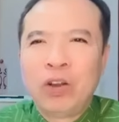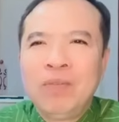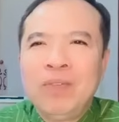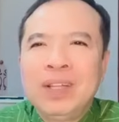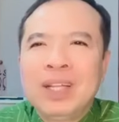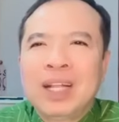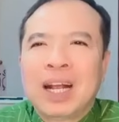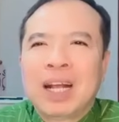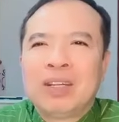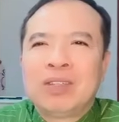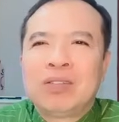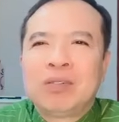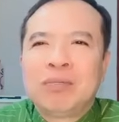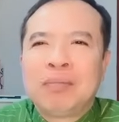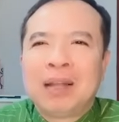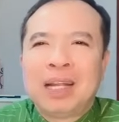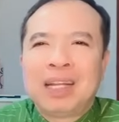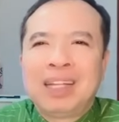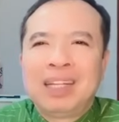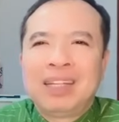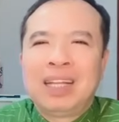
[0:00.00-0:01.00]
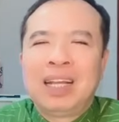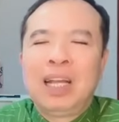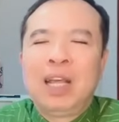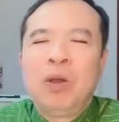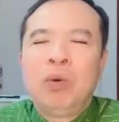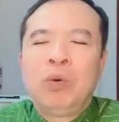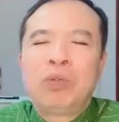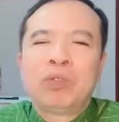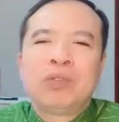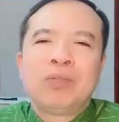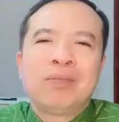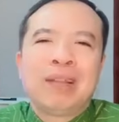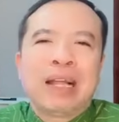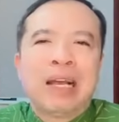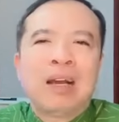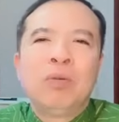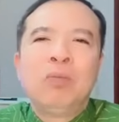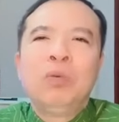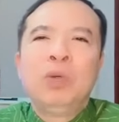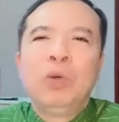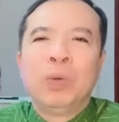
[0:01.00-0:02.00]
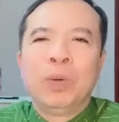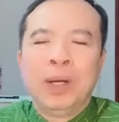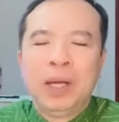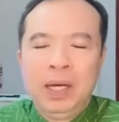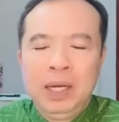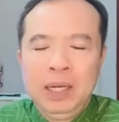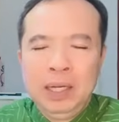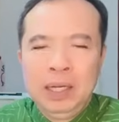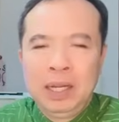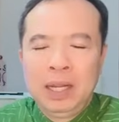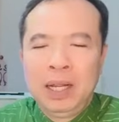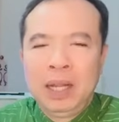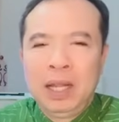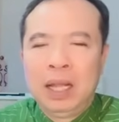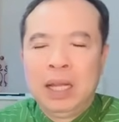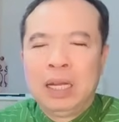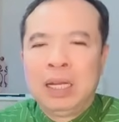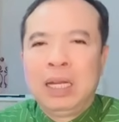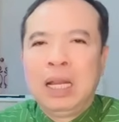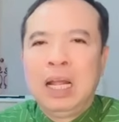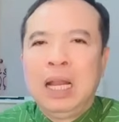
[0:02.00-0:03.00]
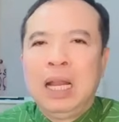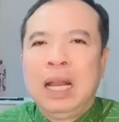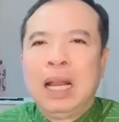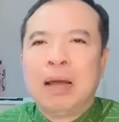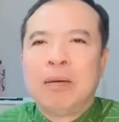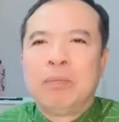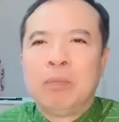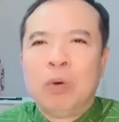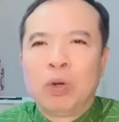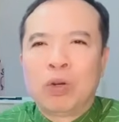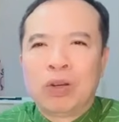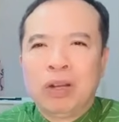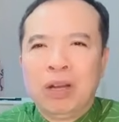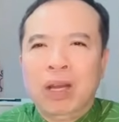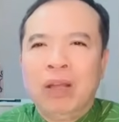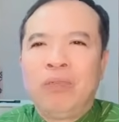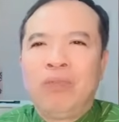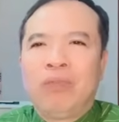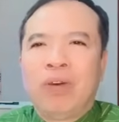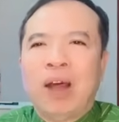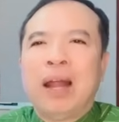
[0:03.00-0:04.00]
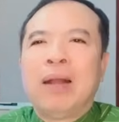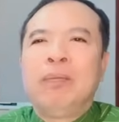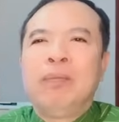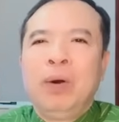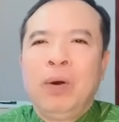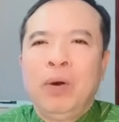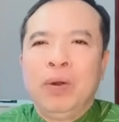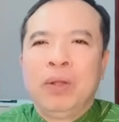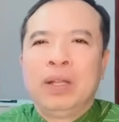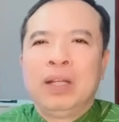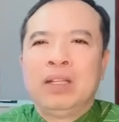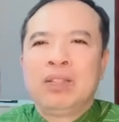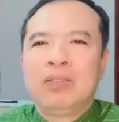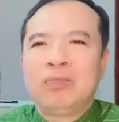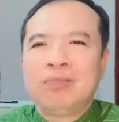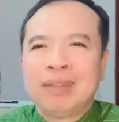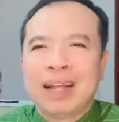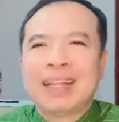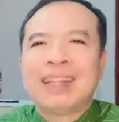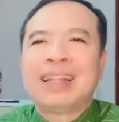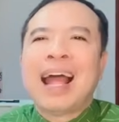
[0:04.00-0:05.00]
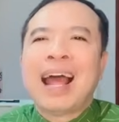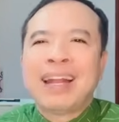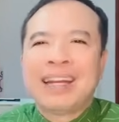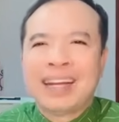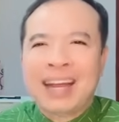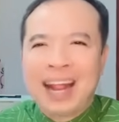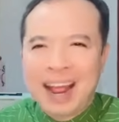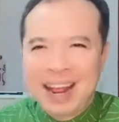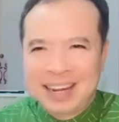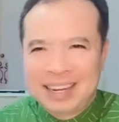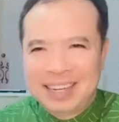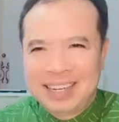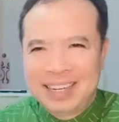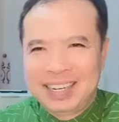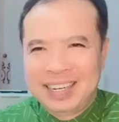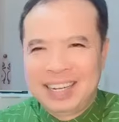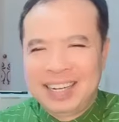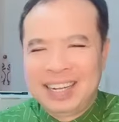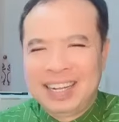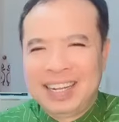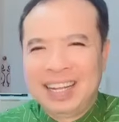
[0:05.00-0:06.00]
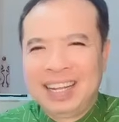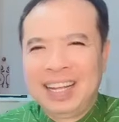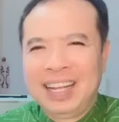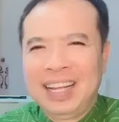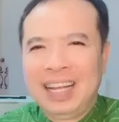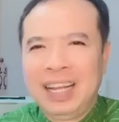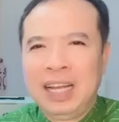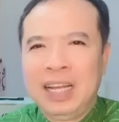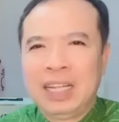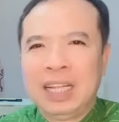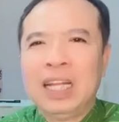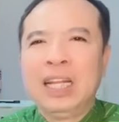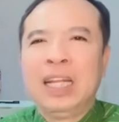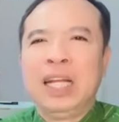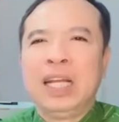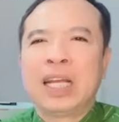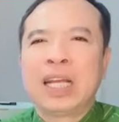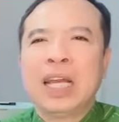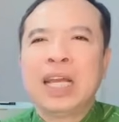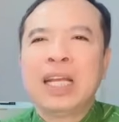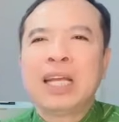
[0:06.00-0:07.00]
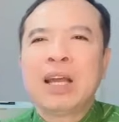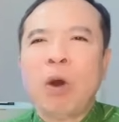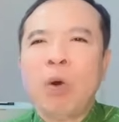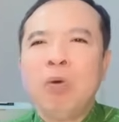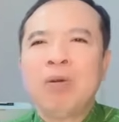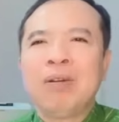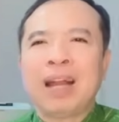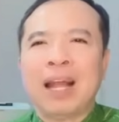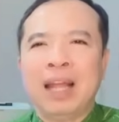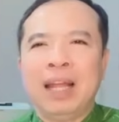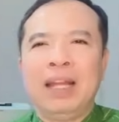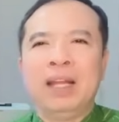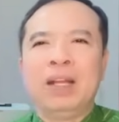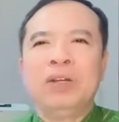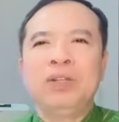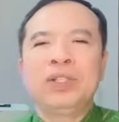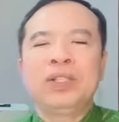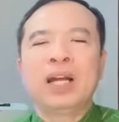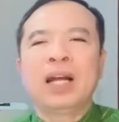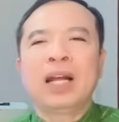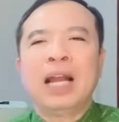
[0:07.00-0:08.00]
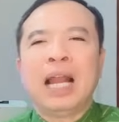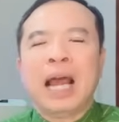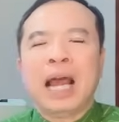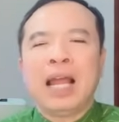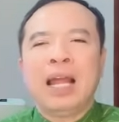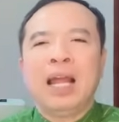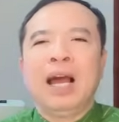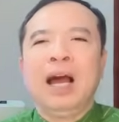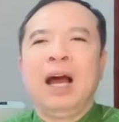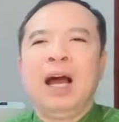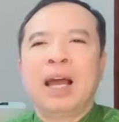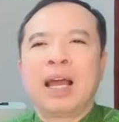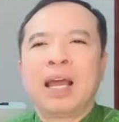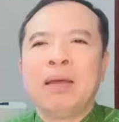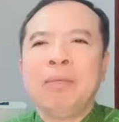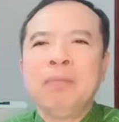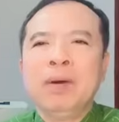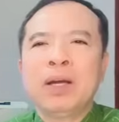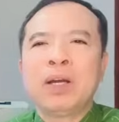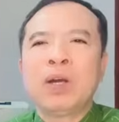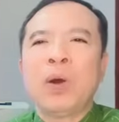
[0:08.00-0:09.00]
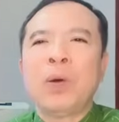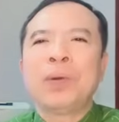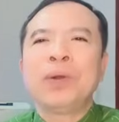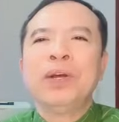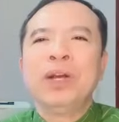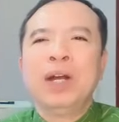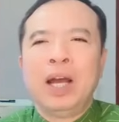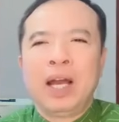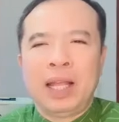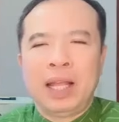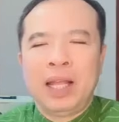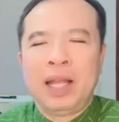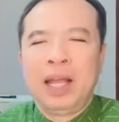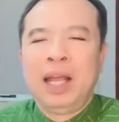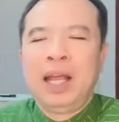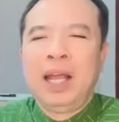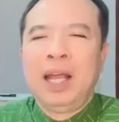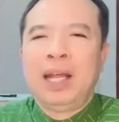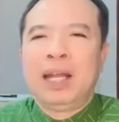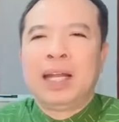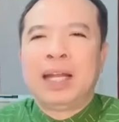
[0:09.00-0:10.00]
Còn đối với tất cả chúng ta thì tình yêu của chúng ta không đủ lớn nên là một người phản bội thì chúng ta tan nát. À, thế thì cái câu này nó dừng lại ở cái mức con người